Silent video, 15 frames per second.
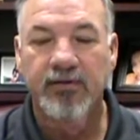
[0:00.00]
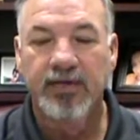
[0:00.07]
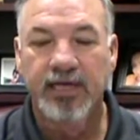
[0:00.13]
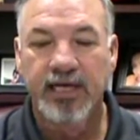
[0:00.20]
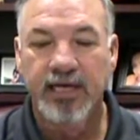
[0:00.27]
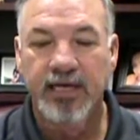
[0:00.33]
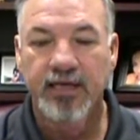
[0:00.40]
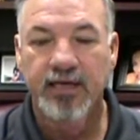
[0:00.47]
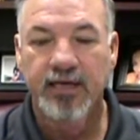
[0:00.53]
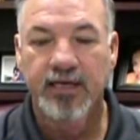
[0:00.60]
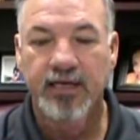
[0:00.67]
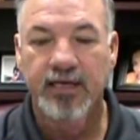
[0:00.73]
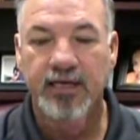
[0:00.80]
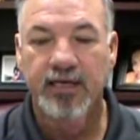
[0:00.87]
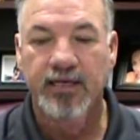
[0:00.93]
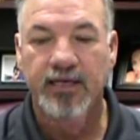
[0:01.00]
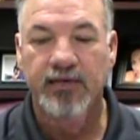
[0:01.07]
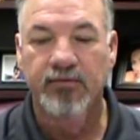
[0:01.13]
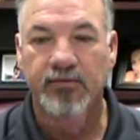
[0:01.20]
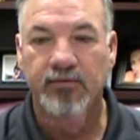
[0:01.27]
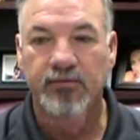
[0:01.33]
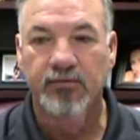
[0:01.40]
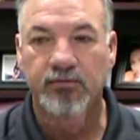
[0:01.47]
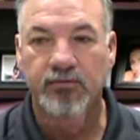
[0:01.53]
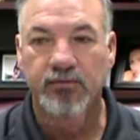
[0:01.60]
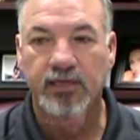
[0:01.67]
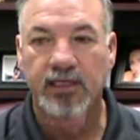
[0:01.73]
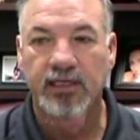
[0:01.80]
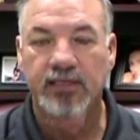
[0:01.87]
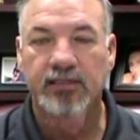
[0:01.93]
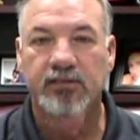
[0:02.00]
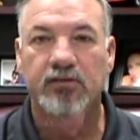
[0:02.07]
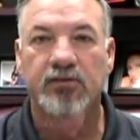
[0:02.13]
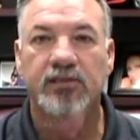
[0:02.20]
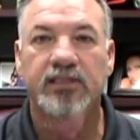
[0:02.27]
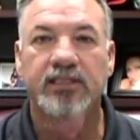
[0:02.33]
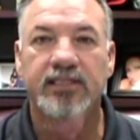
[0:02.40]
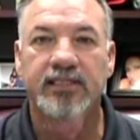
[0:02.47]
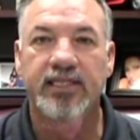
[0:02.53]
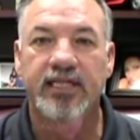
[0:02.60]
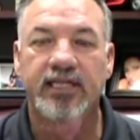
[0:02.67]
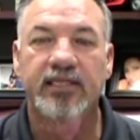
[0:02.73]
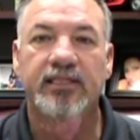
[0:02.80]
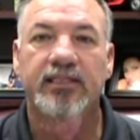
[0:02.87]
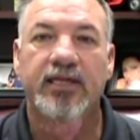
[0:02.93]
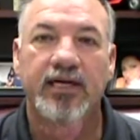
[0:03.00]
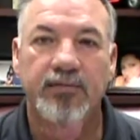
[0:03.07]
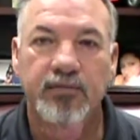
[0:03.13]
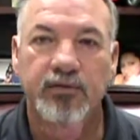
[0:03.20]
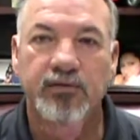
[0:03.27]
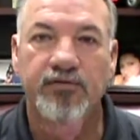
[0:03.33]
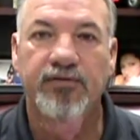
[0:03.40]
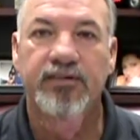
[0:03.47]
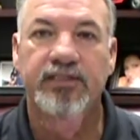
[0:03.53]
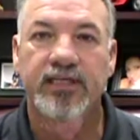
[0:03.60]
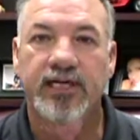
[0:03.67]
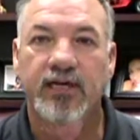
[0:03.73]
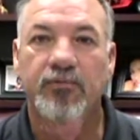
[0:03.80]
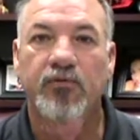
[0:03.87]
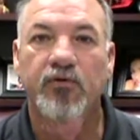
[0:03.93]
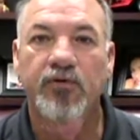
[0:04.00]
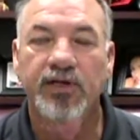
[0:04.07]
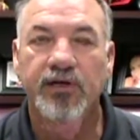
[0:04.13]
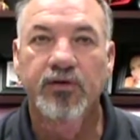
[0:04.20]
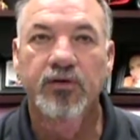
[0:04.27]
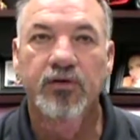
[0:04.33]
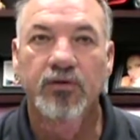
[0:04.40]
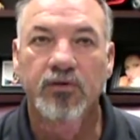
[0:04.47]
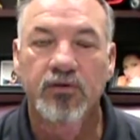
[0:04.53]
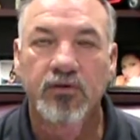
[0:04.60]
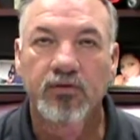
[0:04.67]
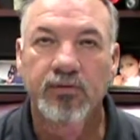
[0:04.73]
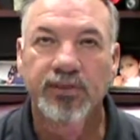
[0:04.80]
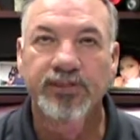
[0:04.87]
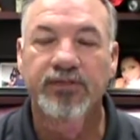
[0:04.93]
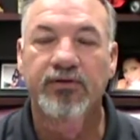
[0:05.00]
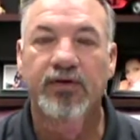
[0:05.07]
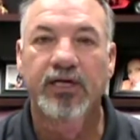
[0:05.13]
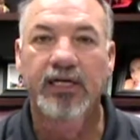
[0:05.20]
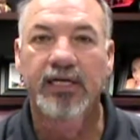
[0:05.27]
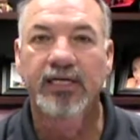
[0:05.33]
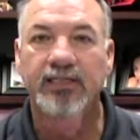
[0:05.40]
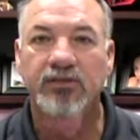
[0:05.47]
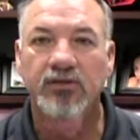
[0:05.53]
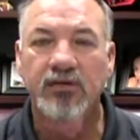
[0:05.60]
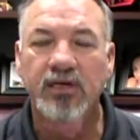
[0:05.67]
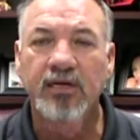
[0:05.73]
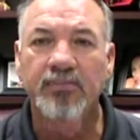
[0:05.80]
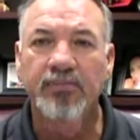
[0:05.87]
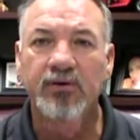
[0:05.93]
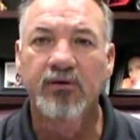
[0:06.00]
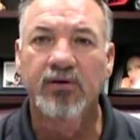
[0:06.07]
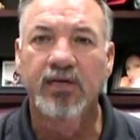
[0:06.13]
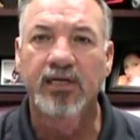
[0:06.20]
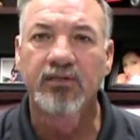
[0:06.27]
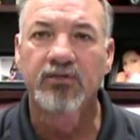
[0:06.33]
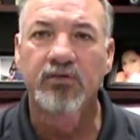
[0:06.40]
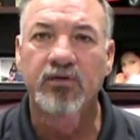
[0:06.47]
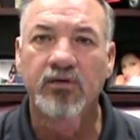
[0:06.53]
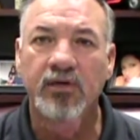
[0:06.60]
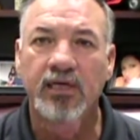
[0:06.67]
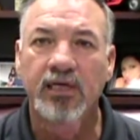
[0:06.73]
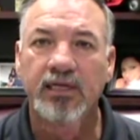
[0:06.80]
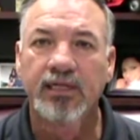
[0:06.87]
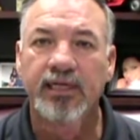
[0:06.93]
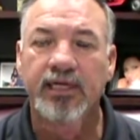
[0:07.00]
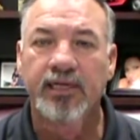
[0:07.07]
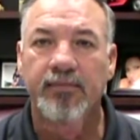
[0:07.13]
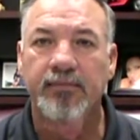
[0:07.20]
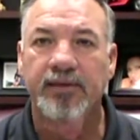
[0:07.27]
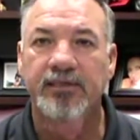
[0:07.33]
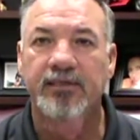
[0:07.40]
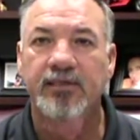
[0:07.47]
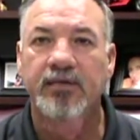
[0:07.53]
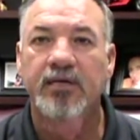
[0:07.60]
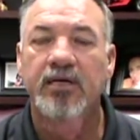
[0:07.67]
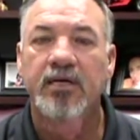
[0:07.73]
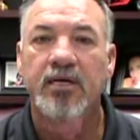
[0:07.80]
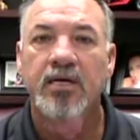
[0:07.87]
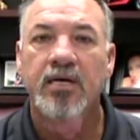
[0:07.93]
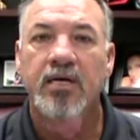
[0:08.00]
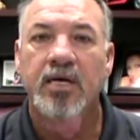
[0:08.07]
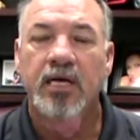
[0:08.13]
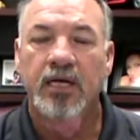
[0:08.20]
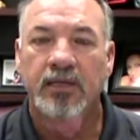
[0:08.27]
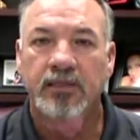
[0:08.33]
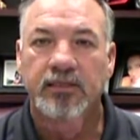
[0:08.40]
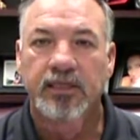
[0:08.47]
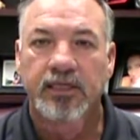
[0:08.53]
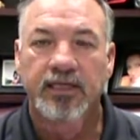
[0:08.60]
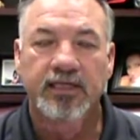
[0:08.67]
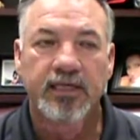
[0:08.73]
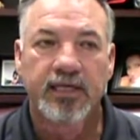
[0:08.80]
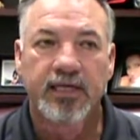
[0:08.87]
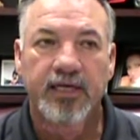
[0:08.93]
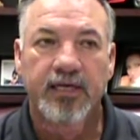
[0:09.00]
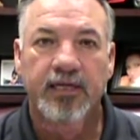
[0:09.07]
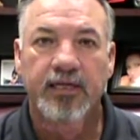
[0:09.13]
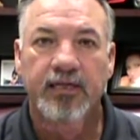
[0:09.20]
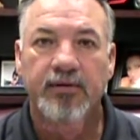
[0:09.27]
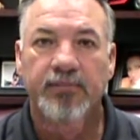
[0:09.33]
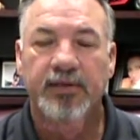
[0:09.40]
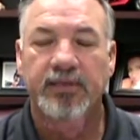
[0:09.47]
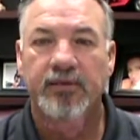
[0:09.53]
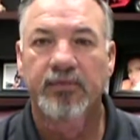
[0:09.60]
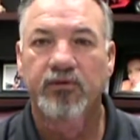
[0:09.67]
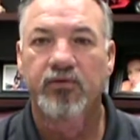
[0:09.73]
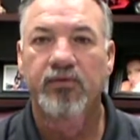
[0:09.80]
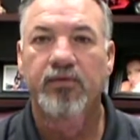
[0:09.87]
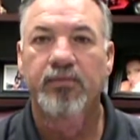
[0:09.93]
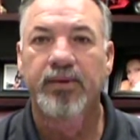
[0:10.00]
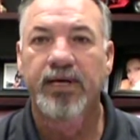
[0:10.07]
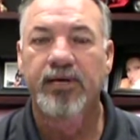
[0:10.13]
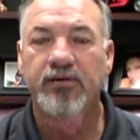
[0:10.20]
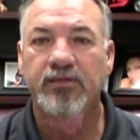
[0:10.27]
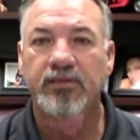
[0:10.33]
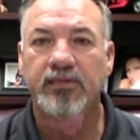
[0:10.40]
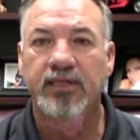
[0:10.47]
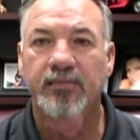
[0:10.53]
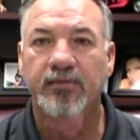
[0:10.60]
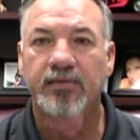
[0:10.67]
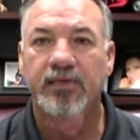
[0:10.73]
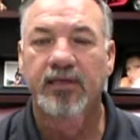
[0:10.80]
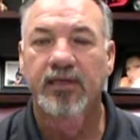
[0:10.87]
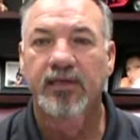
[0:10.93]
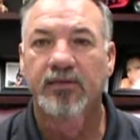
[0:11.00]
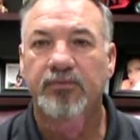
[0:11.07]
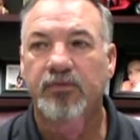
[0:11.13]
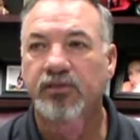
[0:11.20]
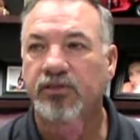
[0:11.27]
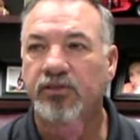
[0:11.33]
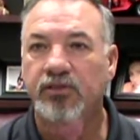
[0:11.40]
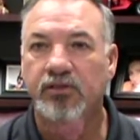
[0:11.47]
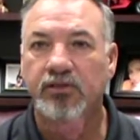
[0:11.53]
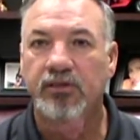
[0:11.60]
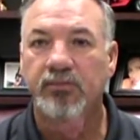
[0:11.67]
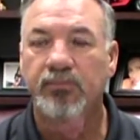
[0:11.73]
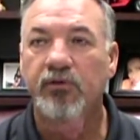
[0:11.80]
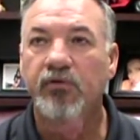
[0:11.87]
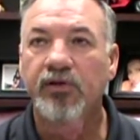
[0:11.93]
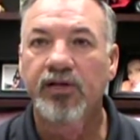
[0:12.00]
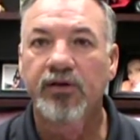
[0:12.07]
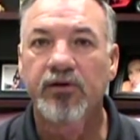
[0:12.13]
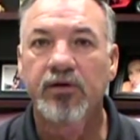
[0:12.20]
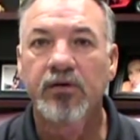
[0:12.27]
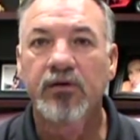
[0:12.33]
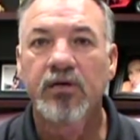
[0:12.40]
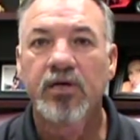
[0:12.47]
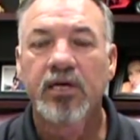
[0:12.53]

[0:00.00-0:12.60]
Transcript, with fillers: aquí y una de las cosas que sí les queremos ofrecer al público, no nomás de Nogales, Arizona, pero Nogales, Sonora, el día que pasen cerquita aquí el Departamento de Bomberos, estamos a la disposición del público.